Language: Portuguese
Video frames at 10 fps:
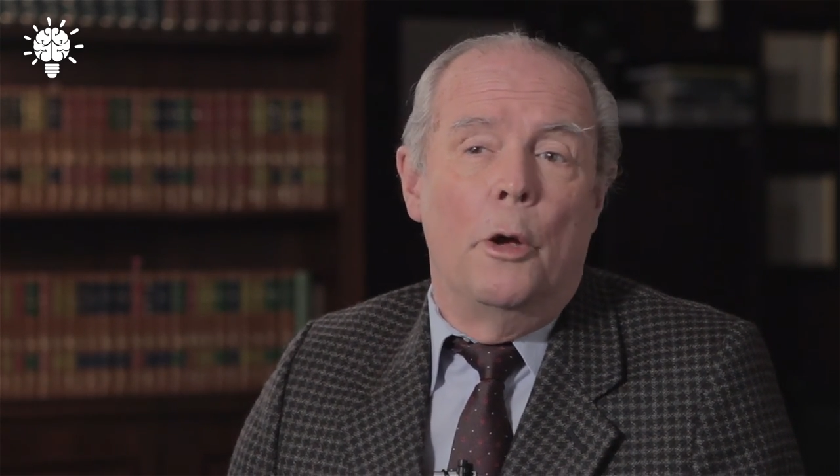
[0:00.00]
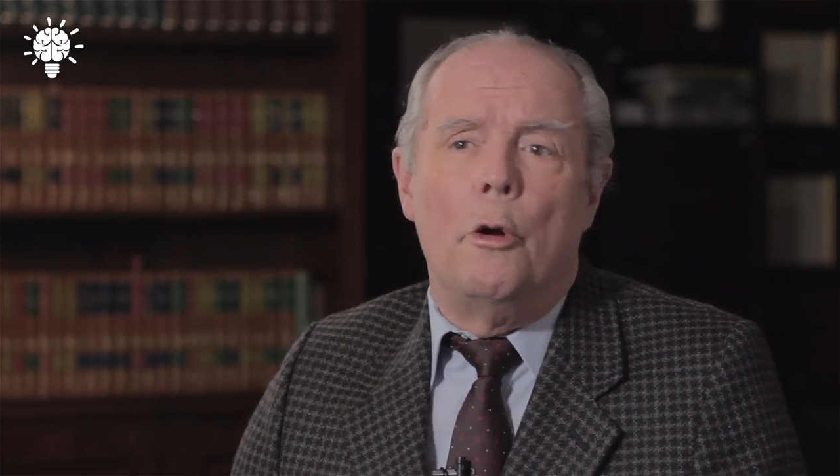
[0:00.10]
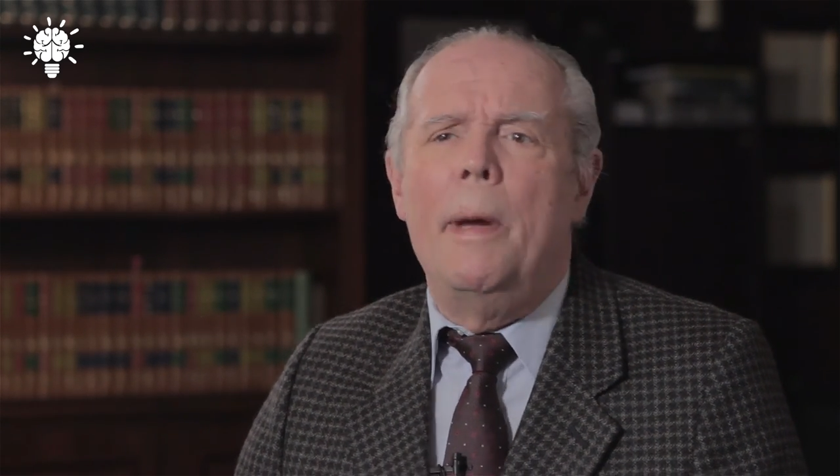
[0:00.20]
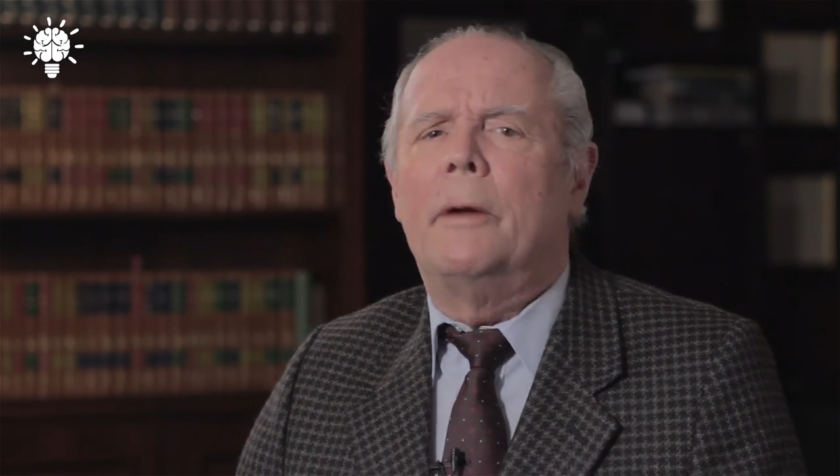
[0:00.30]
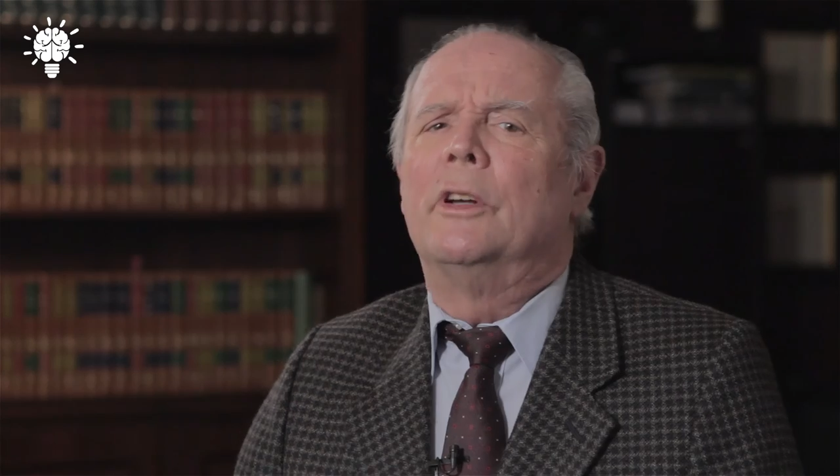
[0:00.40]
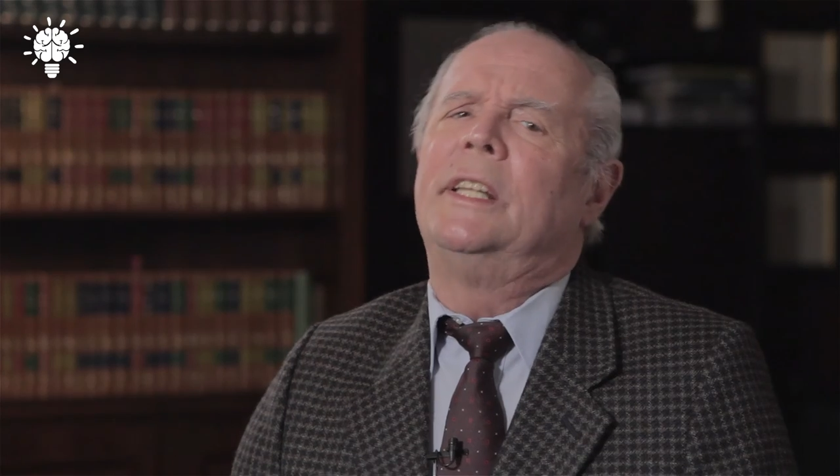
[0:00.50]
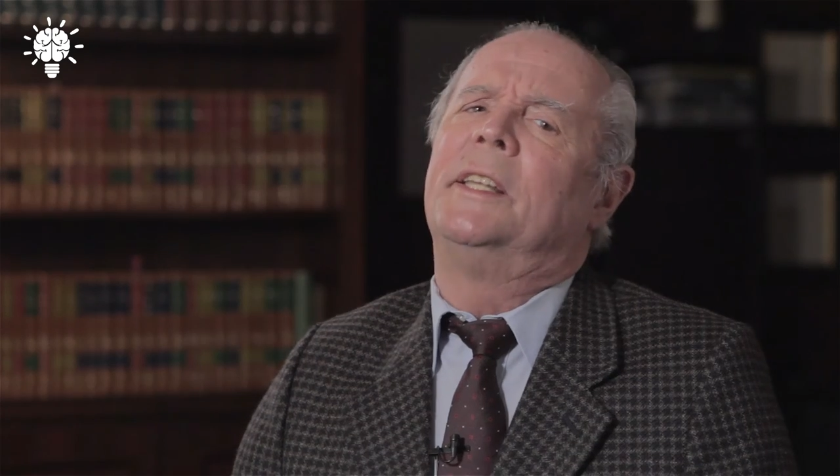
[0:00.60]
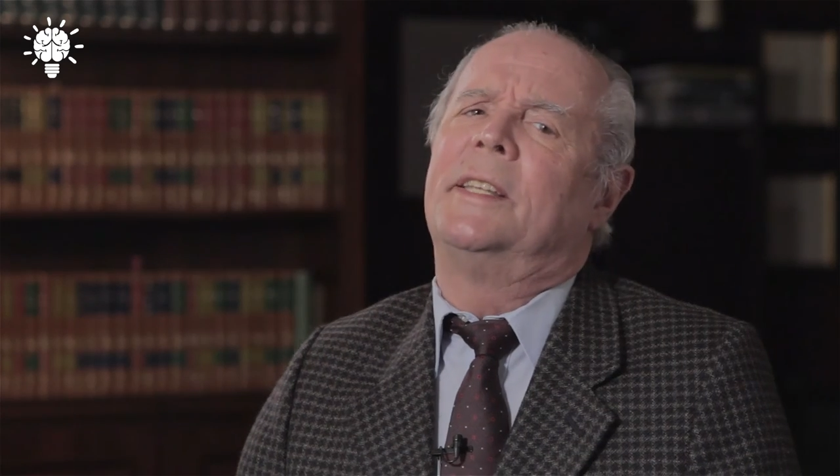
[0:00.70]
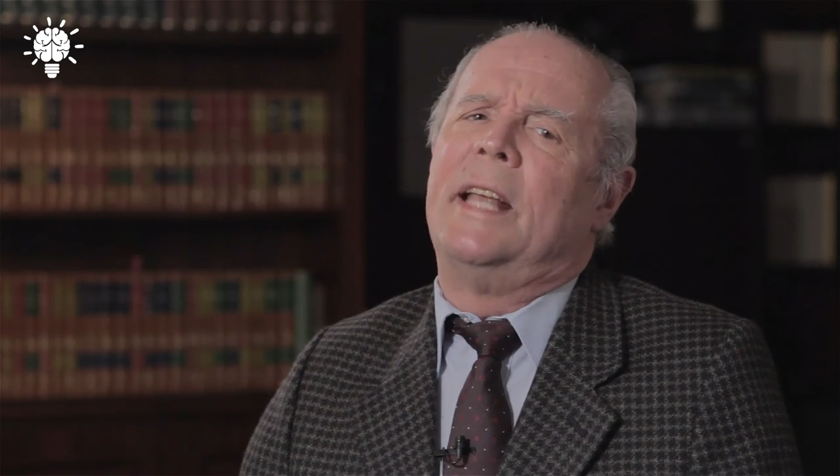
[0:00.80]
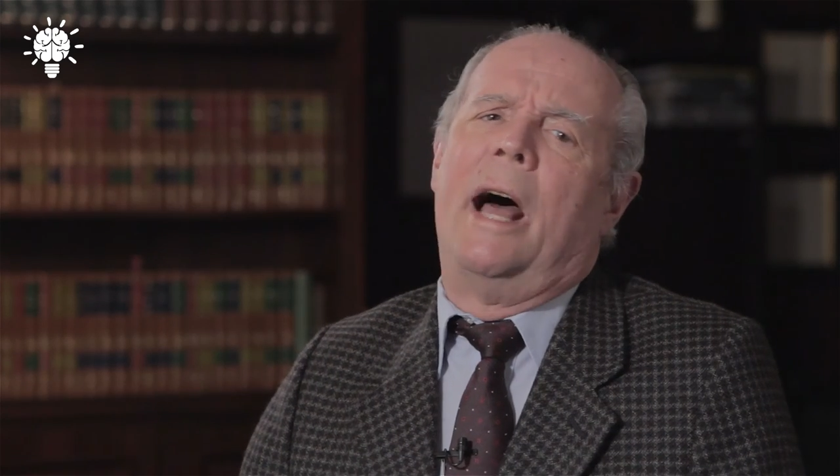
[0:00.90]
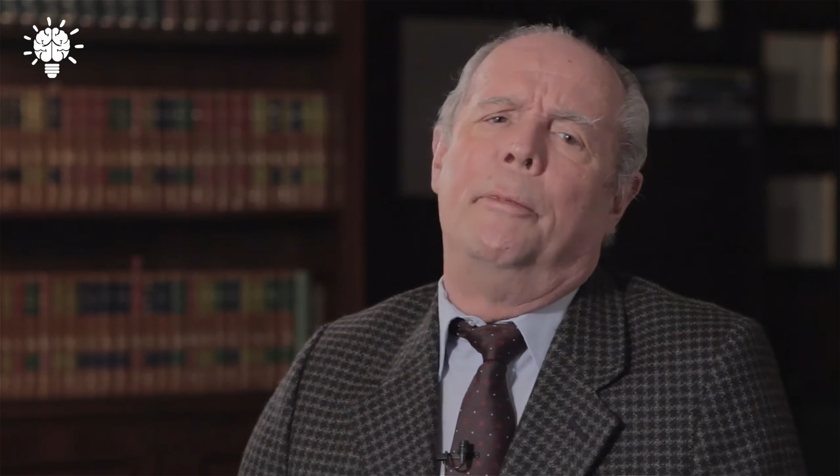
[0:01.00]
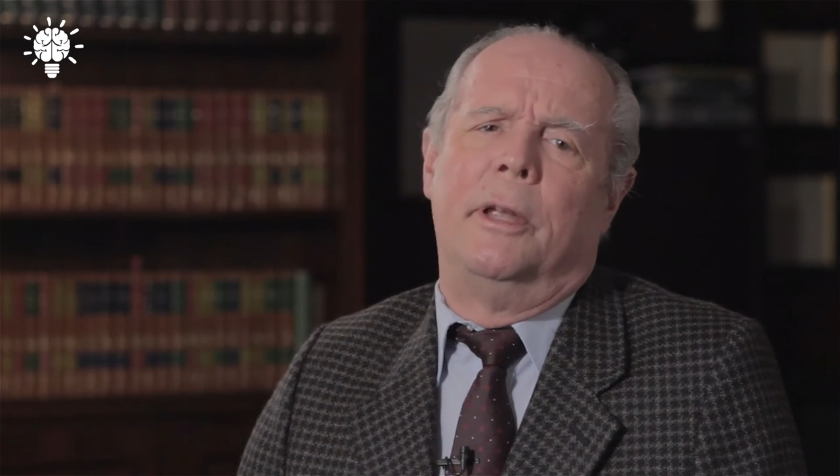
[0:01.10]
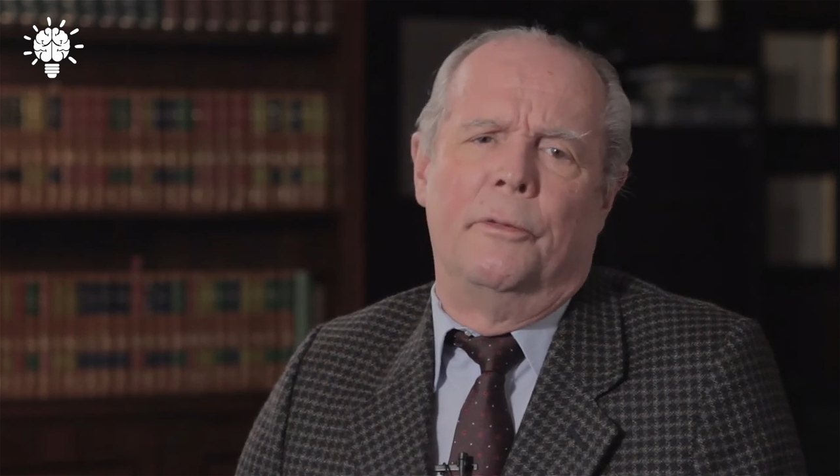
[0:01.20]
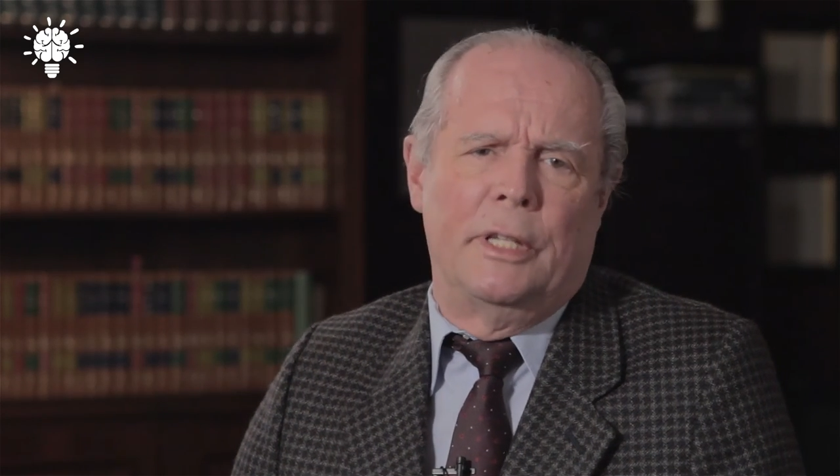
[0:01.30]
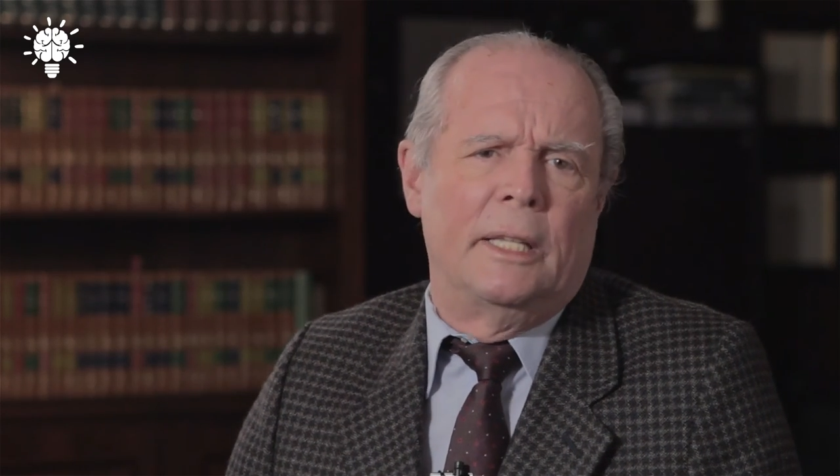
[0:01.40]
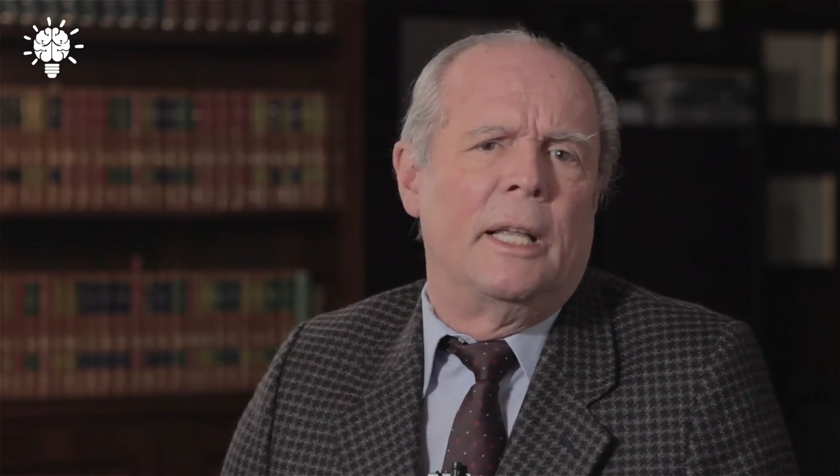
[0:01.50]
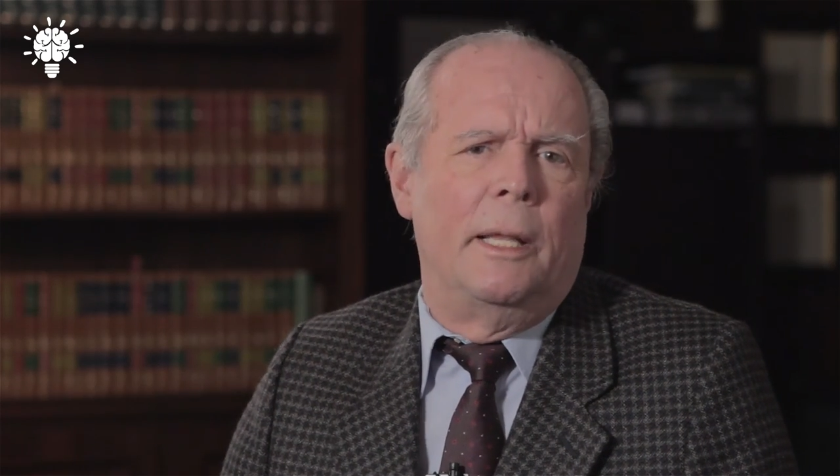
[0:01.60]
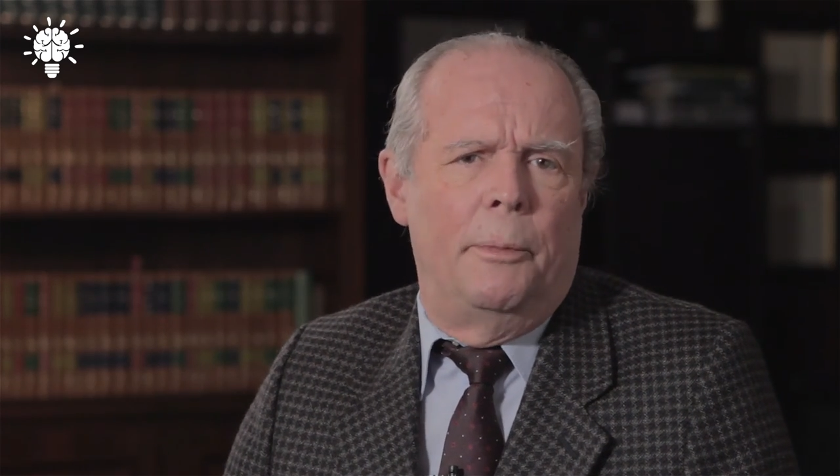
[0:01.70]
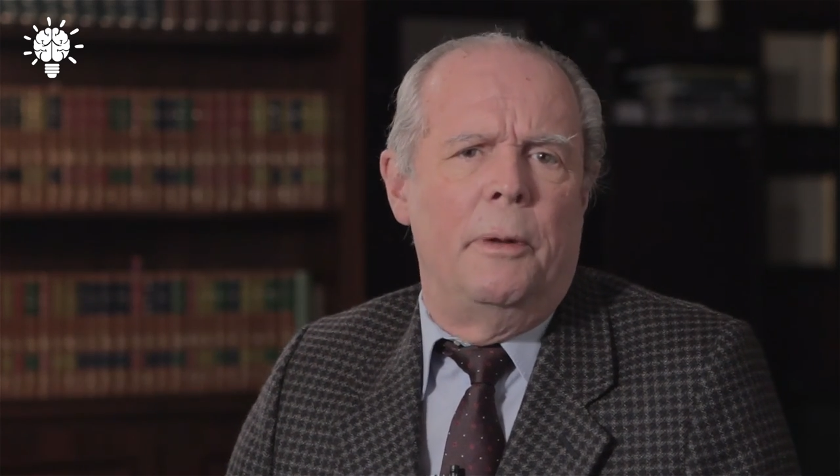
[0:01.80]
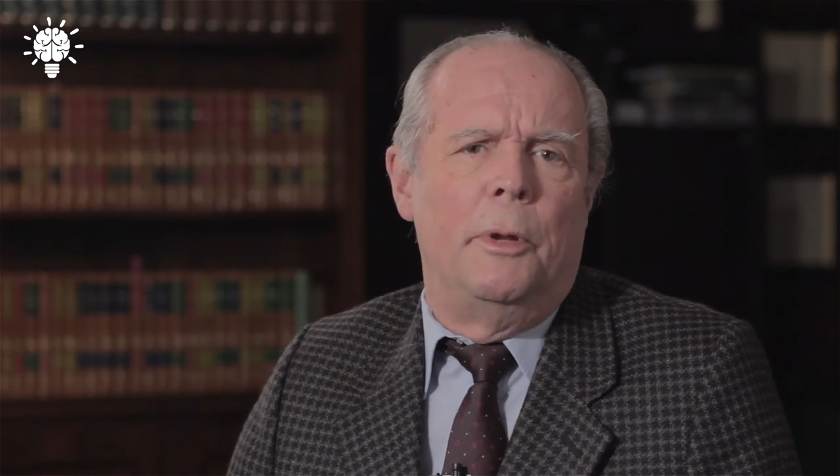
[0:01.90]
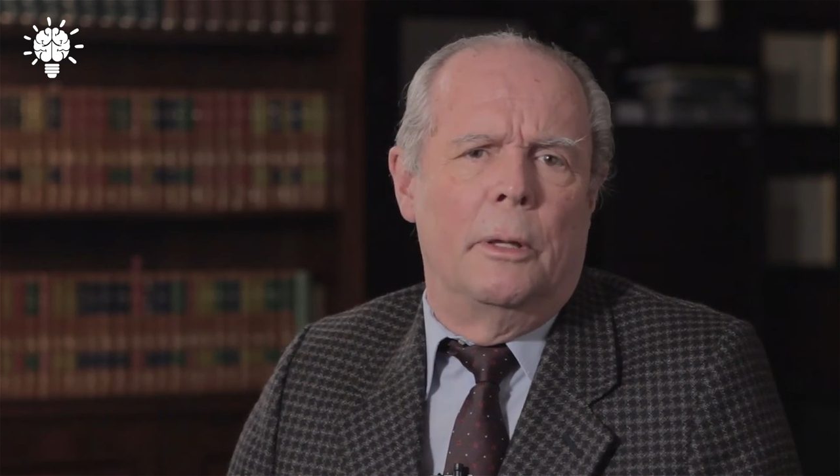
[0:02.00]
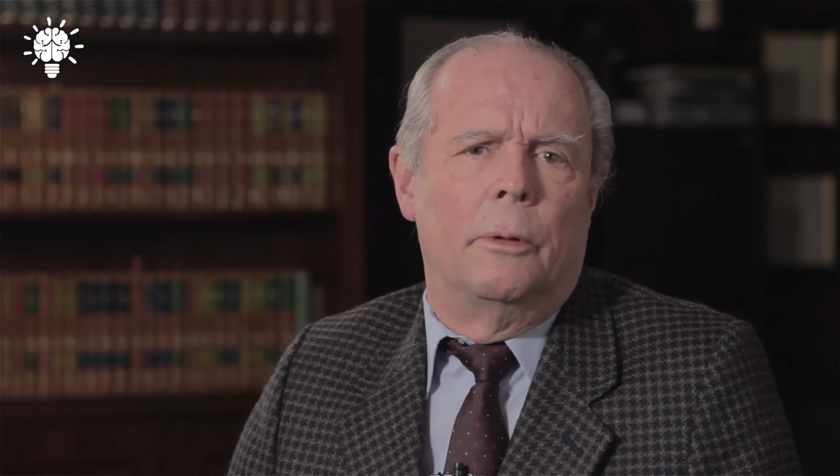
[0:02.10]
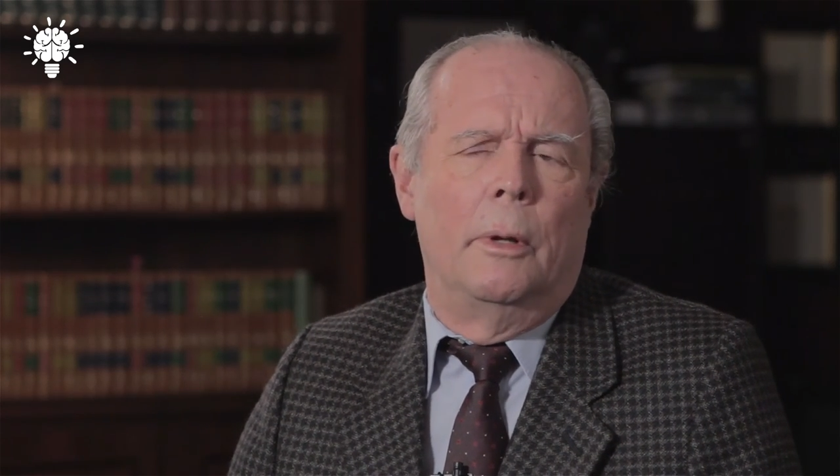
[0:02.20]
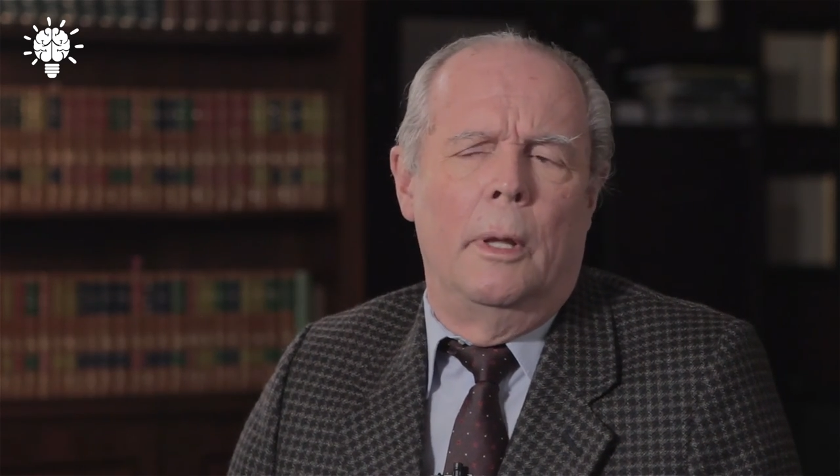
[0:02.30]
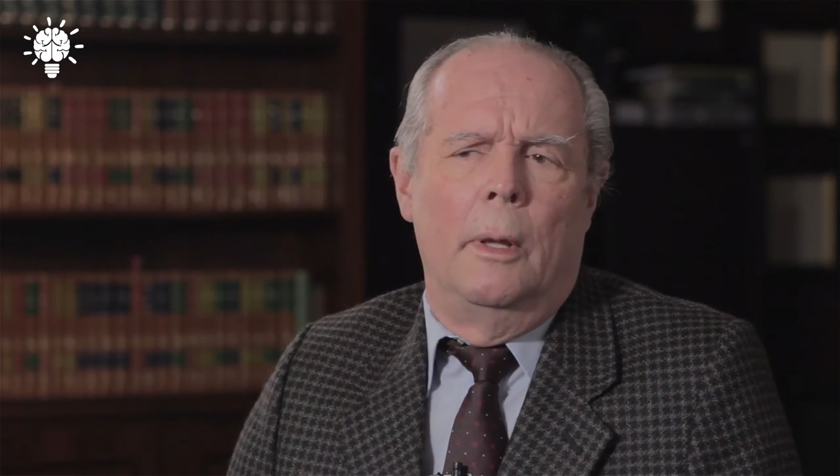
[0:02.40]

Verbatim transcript: Como é que você sabe que você está deprimido?